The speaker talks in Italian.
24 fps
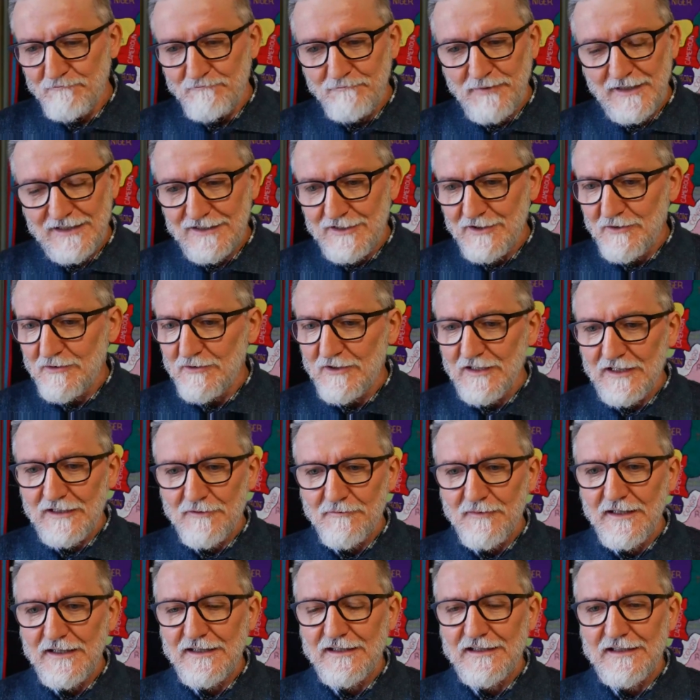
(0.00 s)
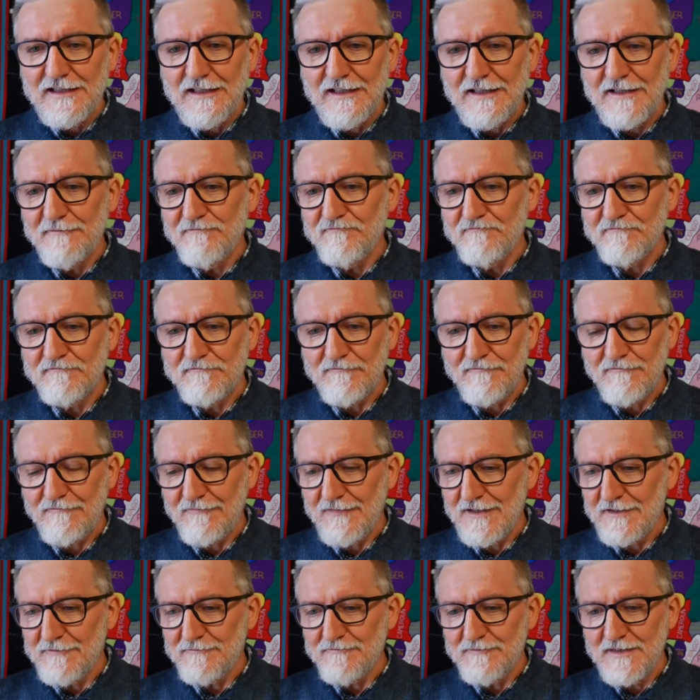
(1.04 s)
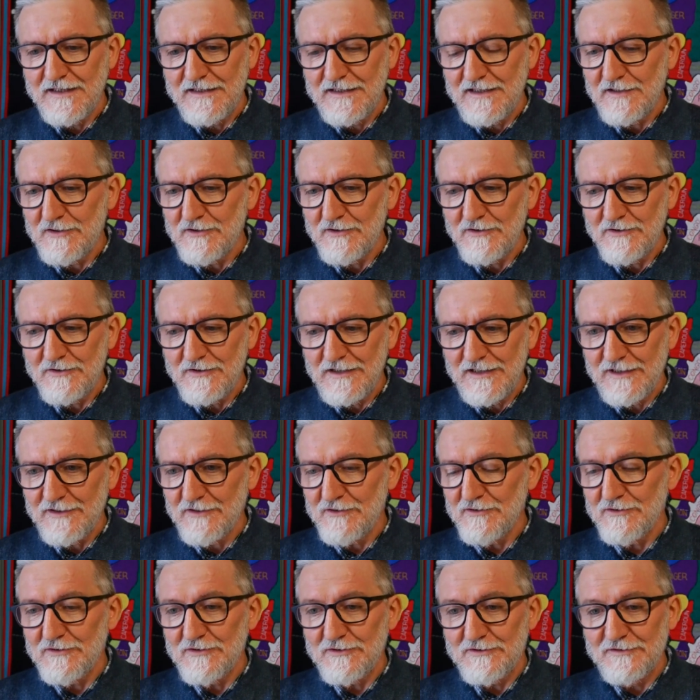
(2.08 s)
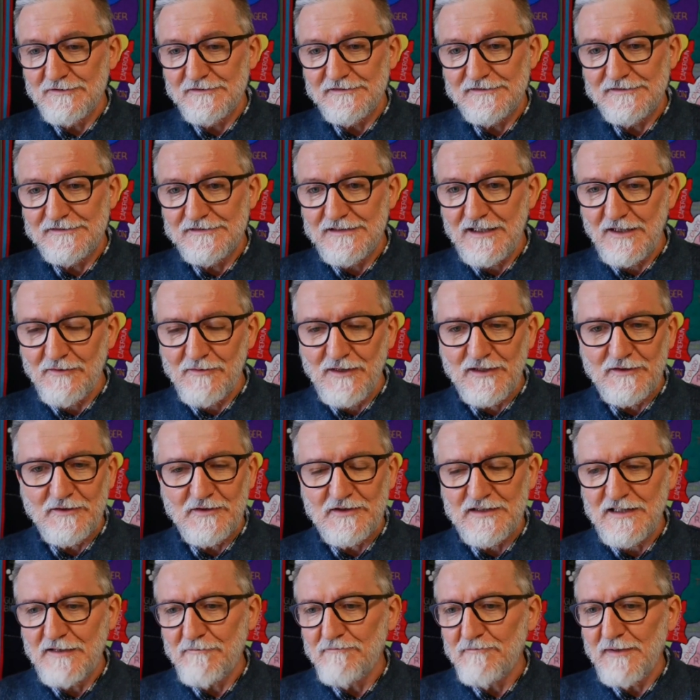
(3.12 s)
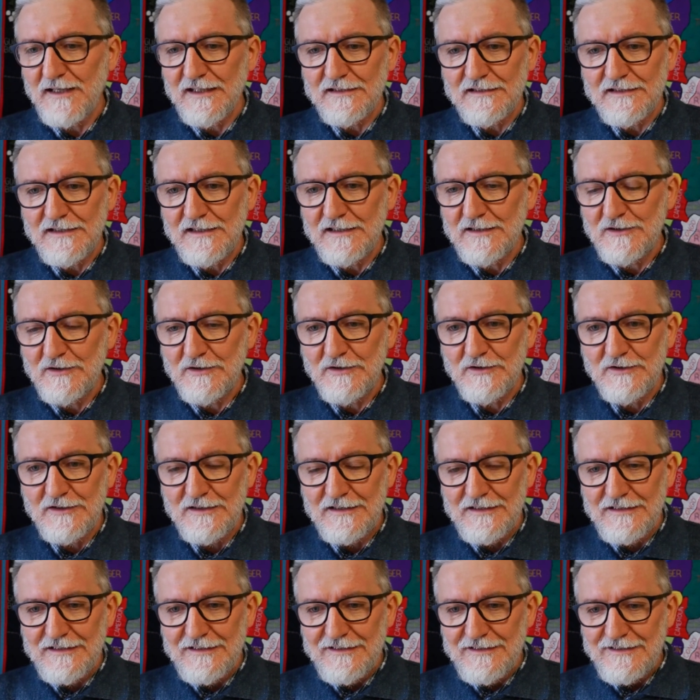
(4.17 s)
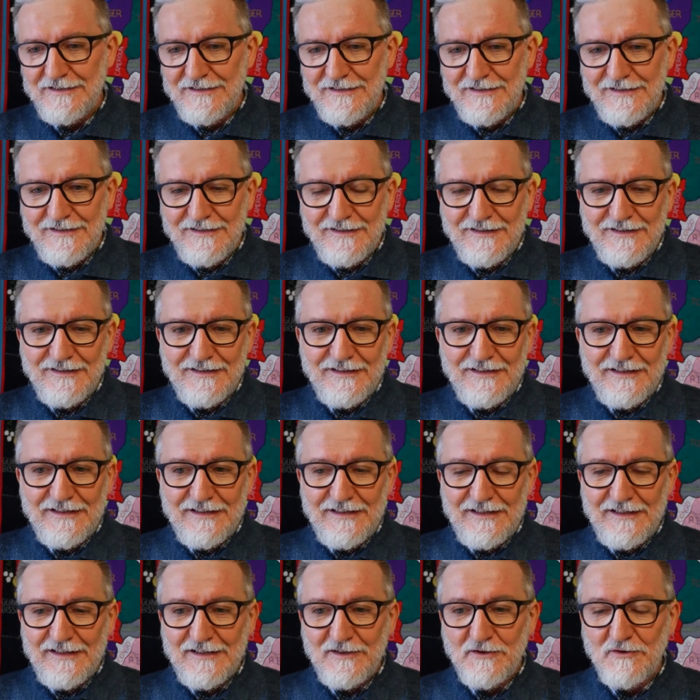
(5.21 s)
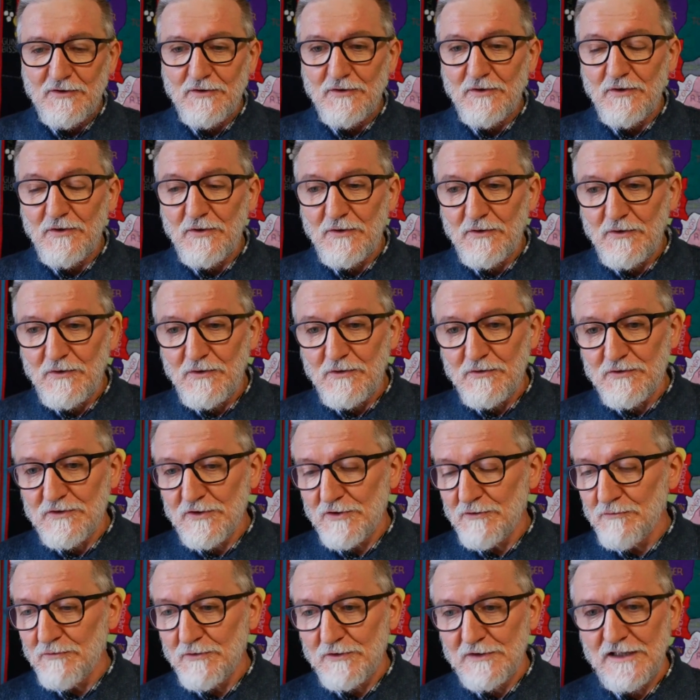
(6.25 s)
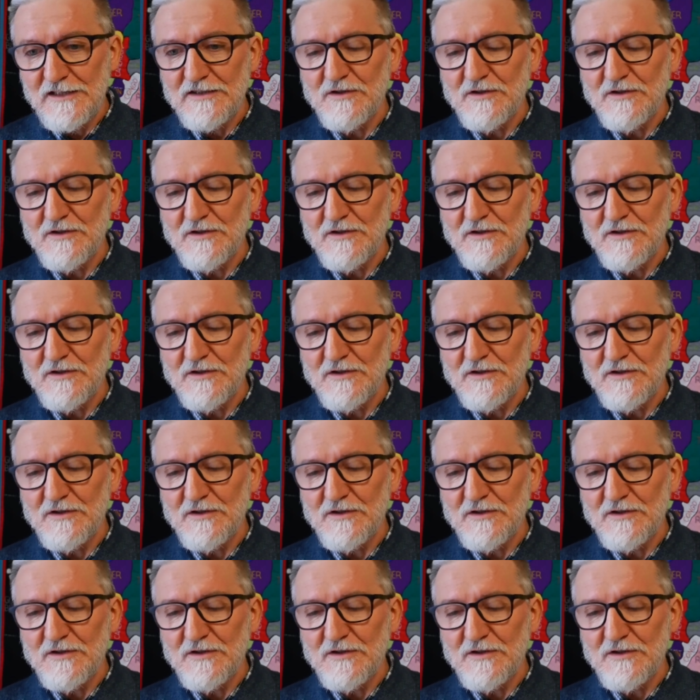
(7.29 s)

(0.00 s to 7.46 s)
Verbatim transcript: particolarmente mi dicono, ecco, da quando sei partito hanno chiuso tutte le